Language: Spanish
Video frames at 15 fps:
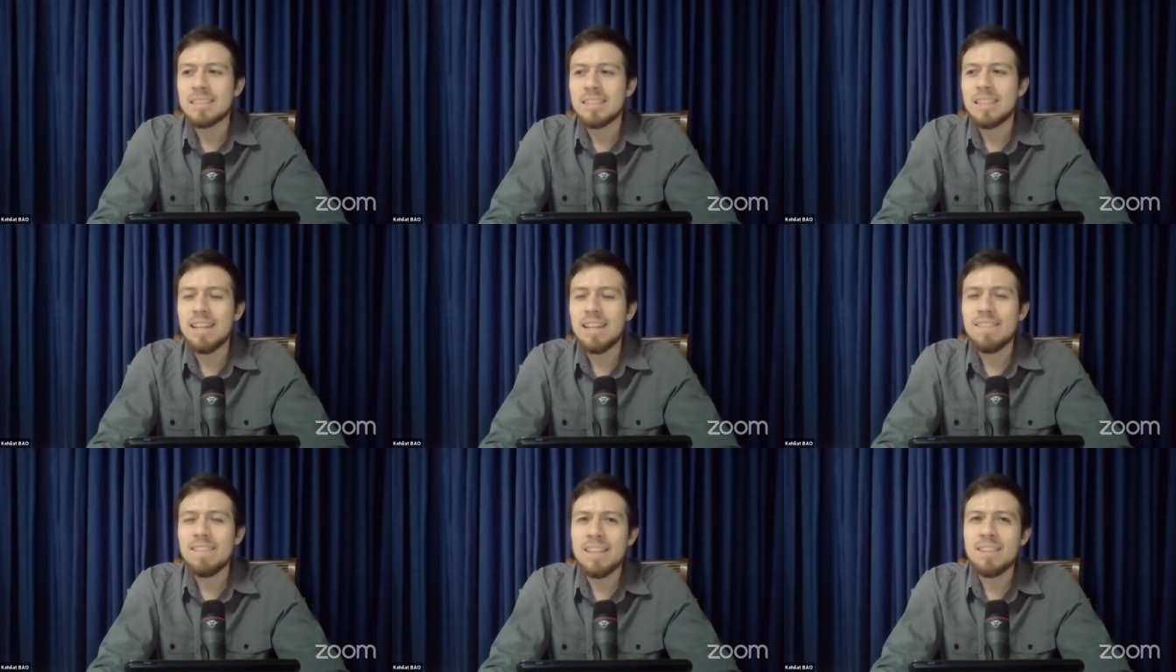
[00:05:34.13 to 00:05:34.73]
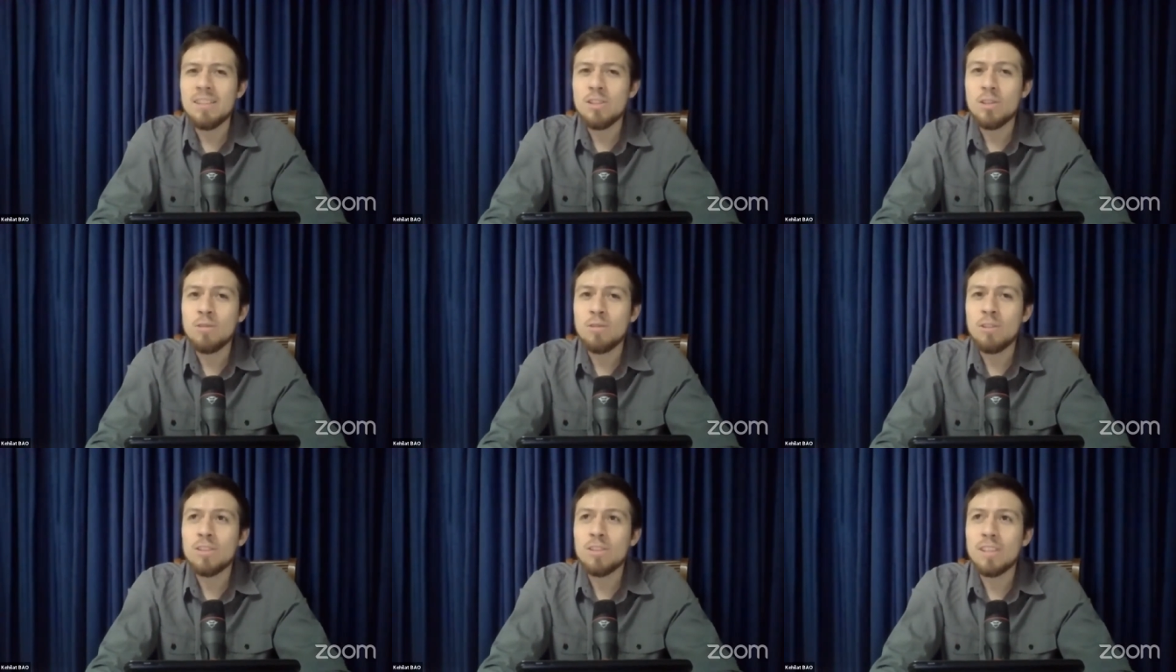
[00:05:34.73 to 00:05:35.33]
que le habían dicho,
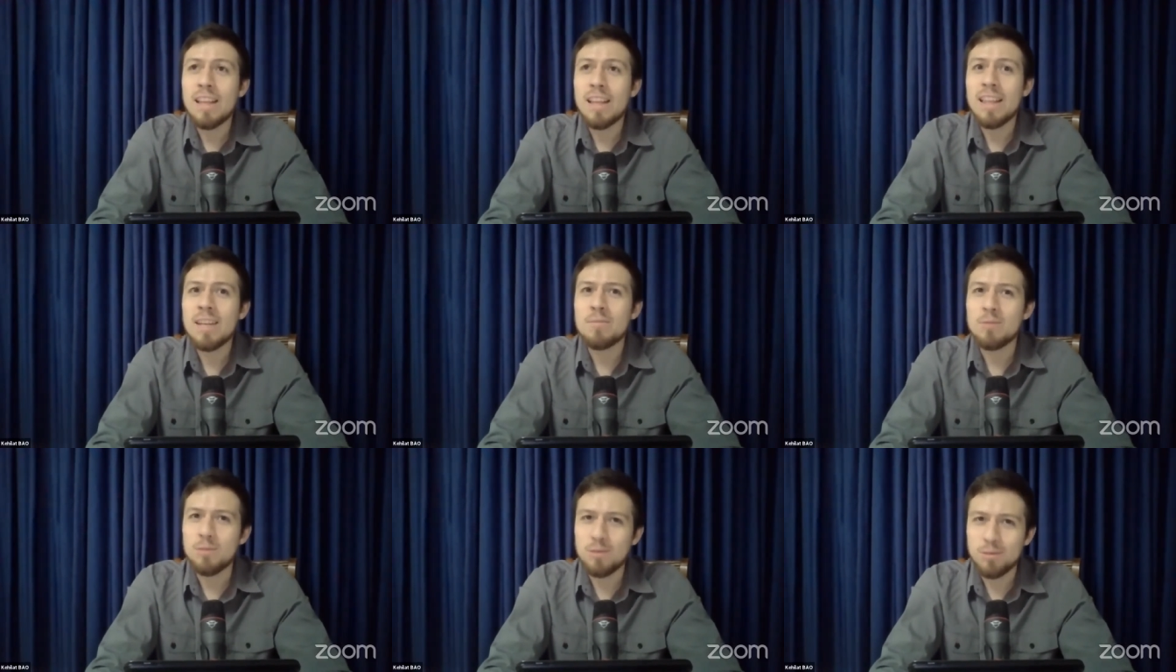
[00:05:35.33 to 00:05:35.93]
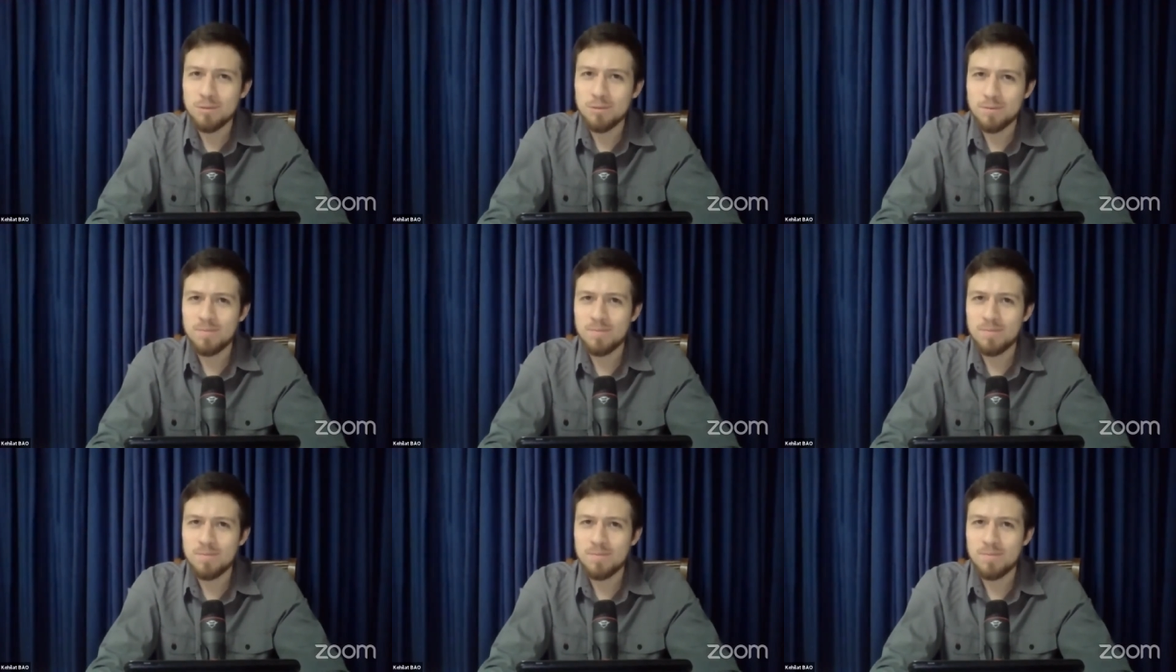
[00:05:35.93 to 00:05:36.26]
bueno, te la damos.